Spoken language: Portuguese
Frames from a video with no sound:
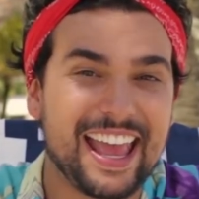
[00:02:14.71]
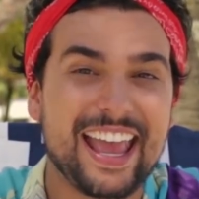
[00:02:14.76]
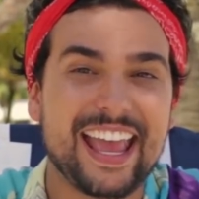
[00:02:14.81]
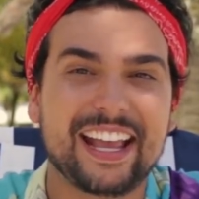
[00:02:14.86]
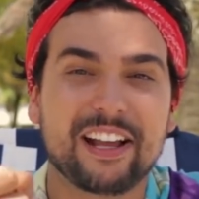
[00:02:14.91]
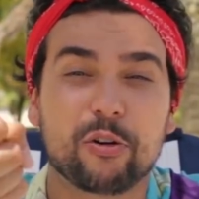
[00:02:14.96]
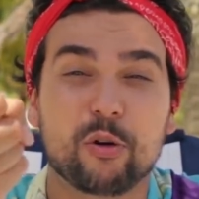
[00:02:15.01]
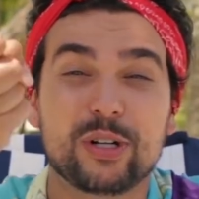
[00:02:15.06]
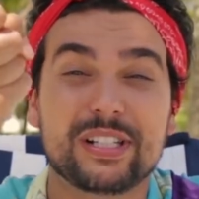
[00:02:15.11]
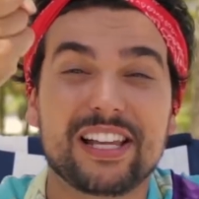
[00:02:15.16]

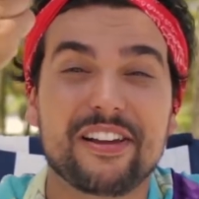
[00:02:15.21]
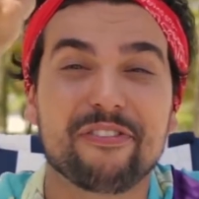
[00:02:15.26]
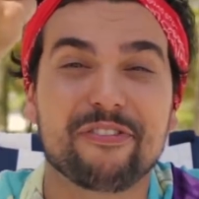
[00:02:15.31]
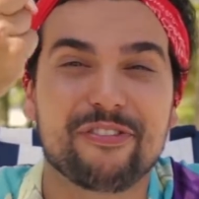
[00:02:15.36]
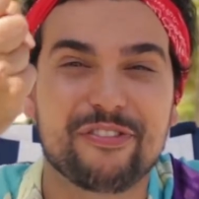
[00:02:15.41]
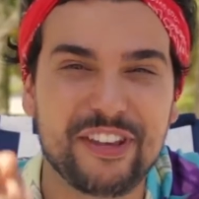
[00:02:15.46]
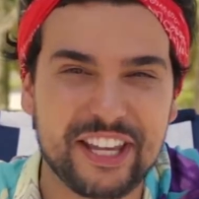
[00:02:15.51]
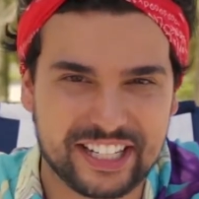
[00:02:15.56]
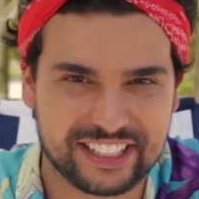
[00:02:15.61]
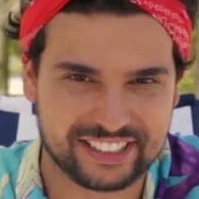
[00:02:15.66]
é coisa
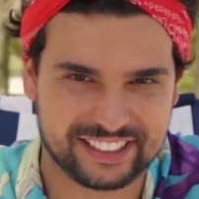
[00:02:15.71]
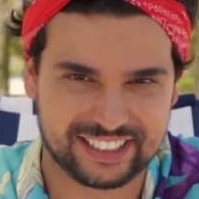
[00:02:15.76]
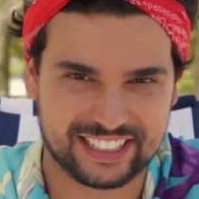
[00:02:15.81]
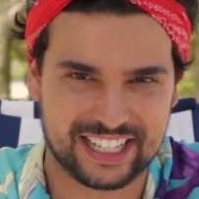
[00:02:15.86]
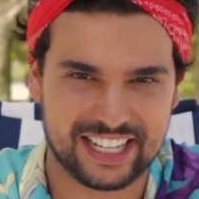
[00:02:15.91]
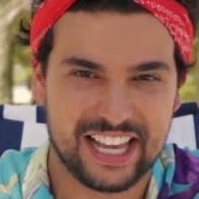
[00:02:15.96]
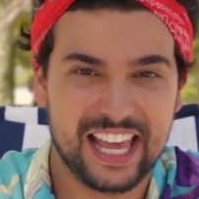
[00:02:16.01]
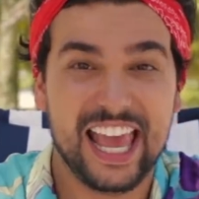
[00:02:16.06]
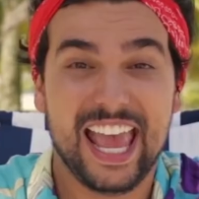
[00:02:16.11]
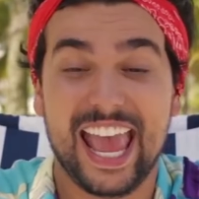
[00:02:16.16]

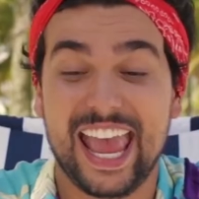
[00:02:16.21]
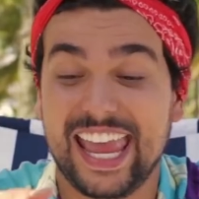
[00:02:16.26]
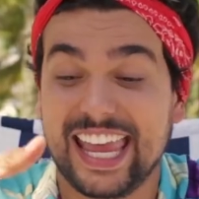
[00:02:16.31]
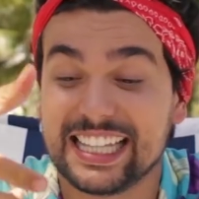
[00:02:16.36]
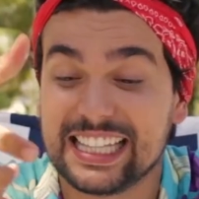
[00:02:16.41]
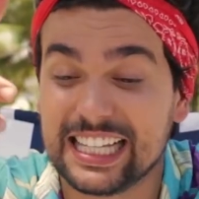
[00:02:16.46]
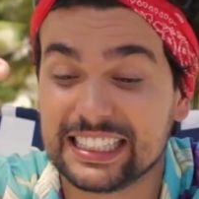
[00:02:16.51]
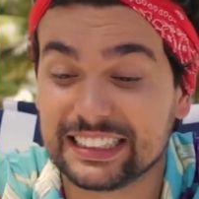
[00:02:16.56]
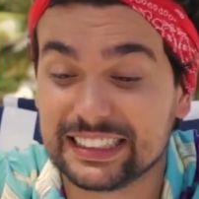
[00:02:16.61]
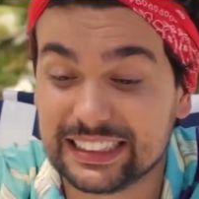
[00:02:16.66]
fixa, é
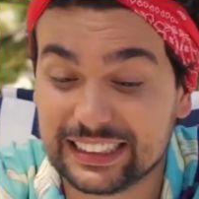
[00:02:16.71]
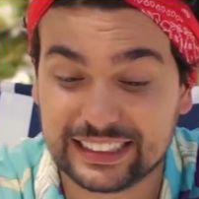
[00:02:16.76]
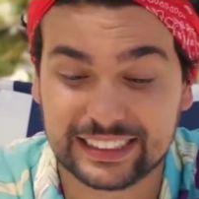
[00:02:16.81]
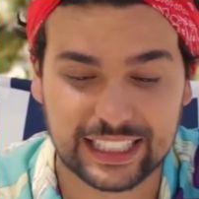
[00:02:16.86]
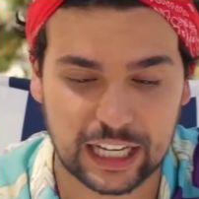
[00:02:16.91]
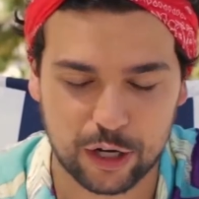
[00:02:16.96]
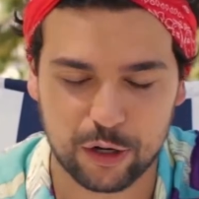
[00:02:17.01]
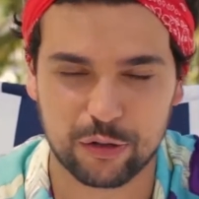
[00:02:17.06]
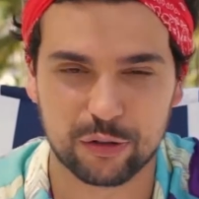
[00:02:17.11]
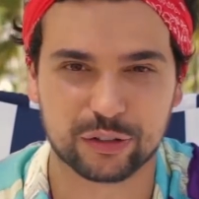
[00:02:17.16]

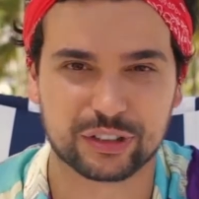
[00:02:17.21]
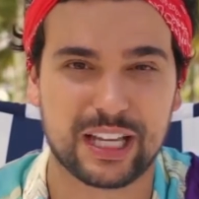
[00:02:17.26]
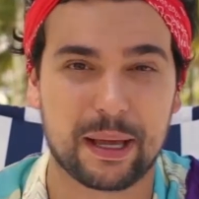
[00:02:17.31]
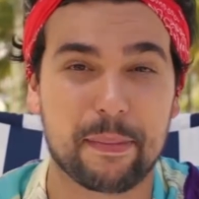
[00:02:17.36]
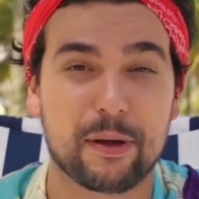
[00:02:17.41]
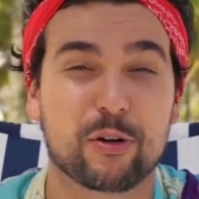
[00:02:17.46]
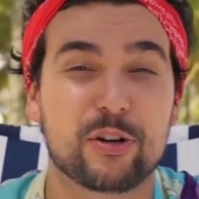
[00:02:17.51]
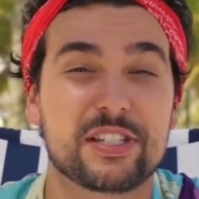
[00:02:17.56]
relação, sabe?